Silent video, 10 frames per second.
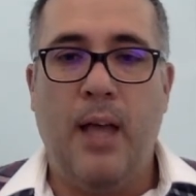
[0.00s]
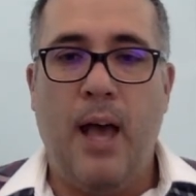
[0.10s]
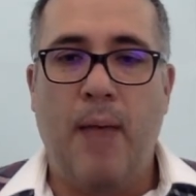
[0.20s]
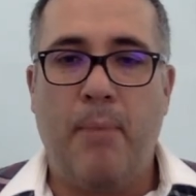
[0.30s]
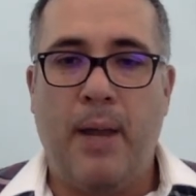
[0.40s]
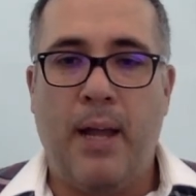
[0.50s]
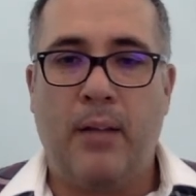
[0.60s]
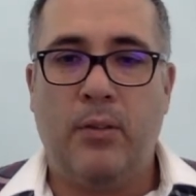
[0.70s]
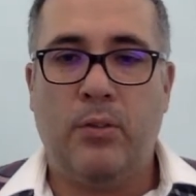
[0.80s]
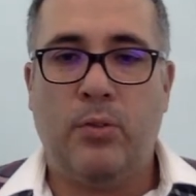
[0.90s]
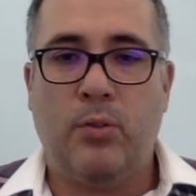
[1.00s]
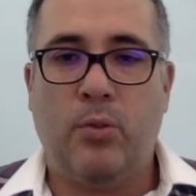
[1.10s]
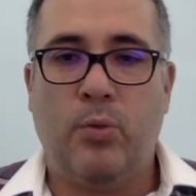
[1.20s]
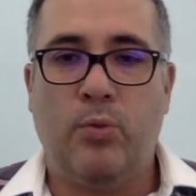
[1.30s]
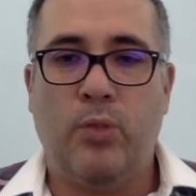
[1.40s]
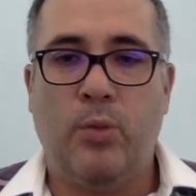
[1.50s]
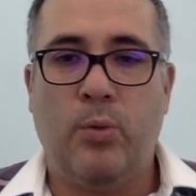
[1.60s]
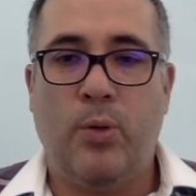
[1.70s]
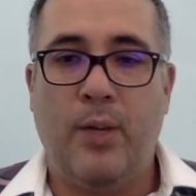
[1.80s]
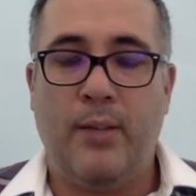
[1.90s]
Ampararnos con un
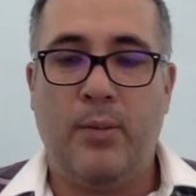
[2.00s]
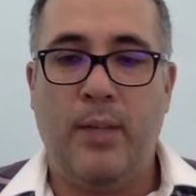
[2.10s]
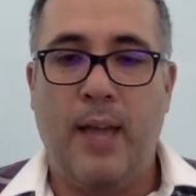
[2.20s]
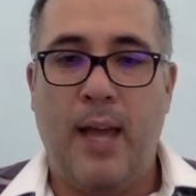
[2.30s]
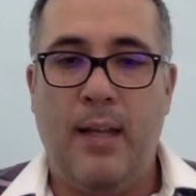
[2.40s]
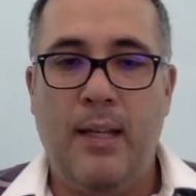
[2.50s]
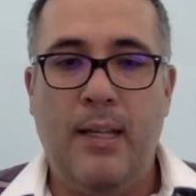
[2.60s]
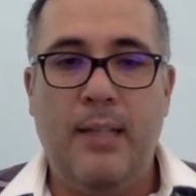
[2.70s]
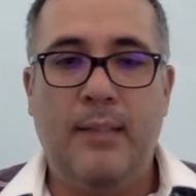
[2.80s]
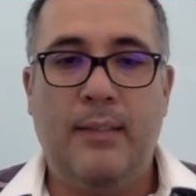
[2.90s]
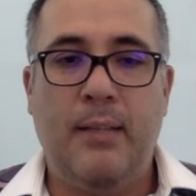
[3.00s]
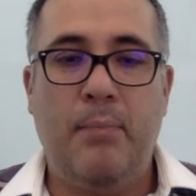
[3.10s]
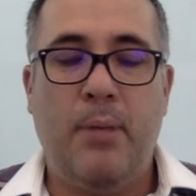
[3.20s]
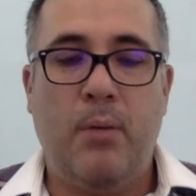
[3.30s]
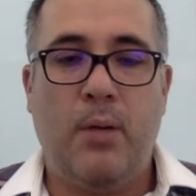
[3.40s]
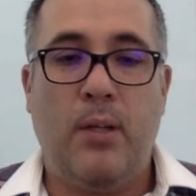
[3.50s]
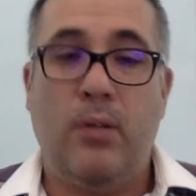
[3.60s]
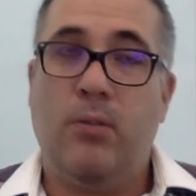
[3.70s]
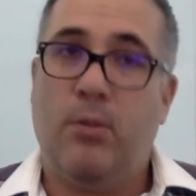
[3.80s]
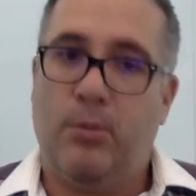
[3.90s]
seguro es lo ideal, siempre y
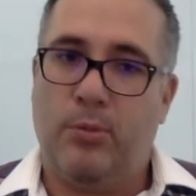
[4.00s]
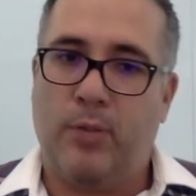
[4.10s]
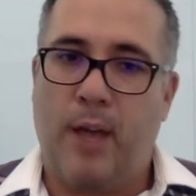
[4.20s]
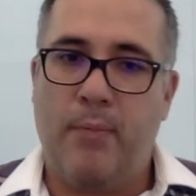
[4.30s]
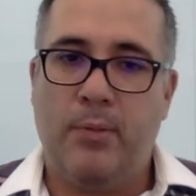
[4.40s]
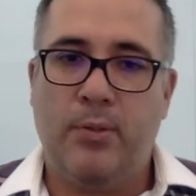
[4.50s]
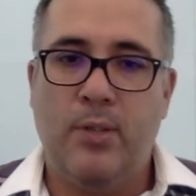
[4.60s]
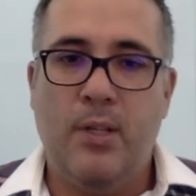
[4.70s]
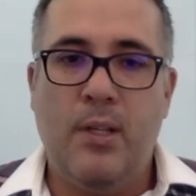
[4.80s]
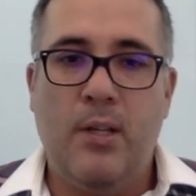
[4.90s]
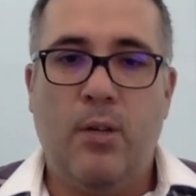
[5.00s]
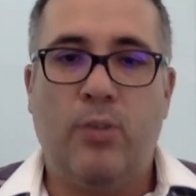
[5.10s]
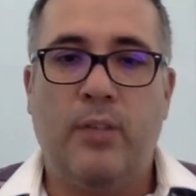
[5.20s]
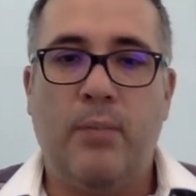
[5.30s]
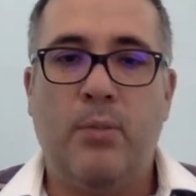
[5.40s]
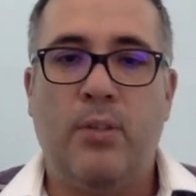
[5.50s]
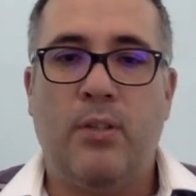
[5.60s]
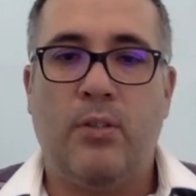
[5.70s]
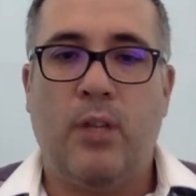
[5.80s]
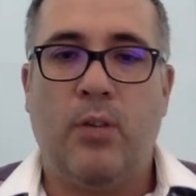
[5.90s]
cuando conozcamos los términos
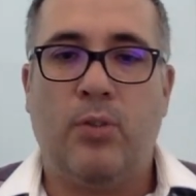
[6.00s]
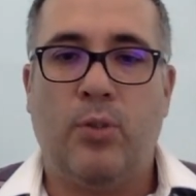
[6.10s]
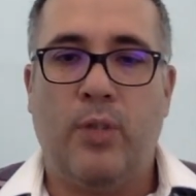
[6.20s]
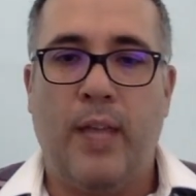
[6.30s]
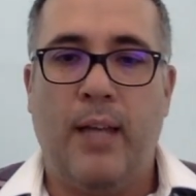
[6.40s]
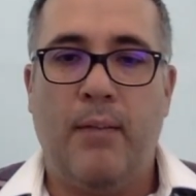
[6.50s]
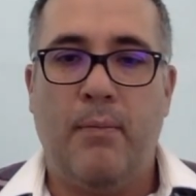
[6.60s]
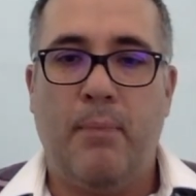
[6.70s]
relacionados con él,